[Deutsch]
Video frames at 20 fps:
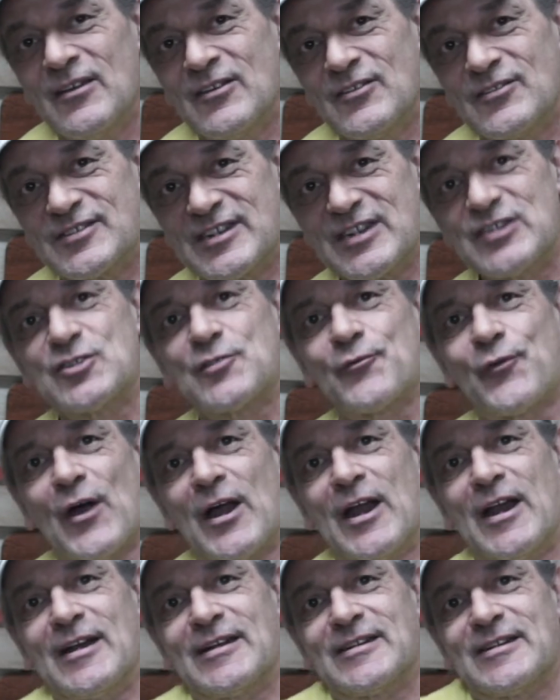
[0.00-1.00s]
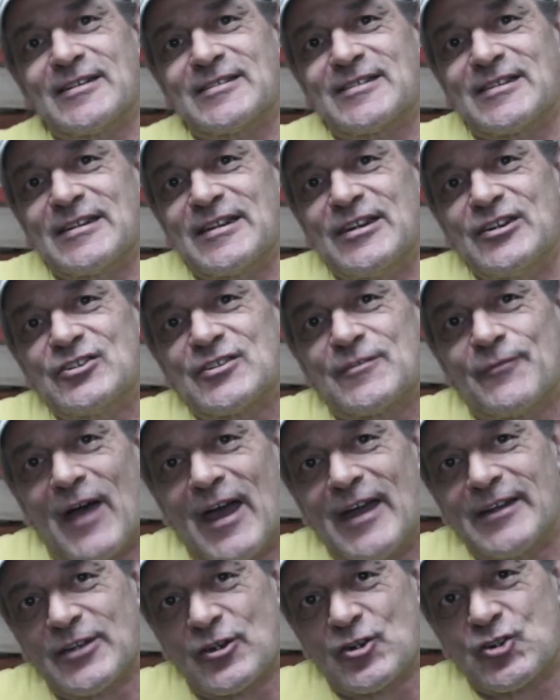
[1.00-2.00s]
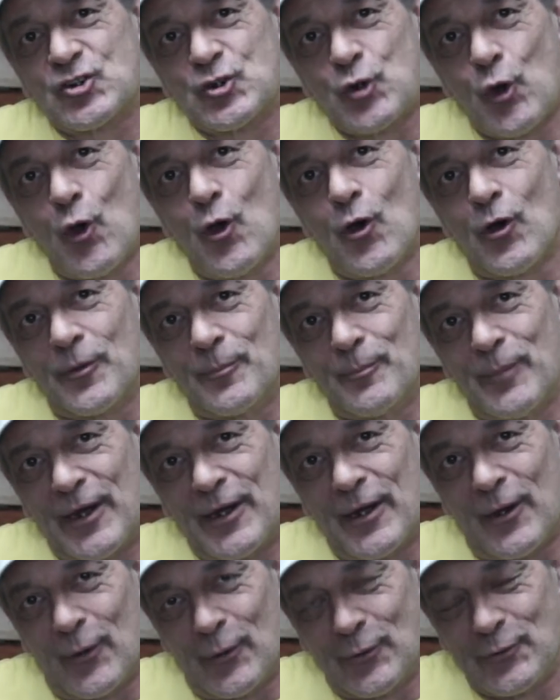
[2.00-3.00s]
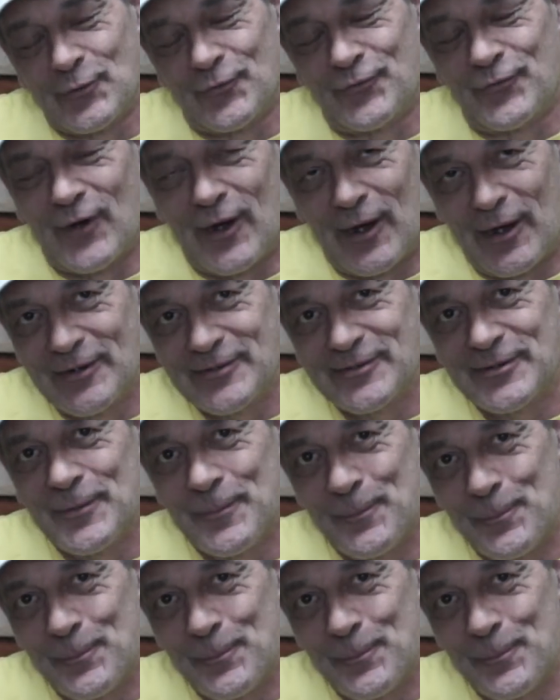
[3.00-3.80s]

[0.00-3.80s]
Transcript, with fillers: Sichtverhältnisse nicht weiter stören bei der Autofahrt.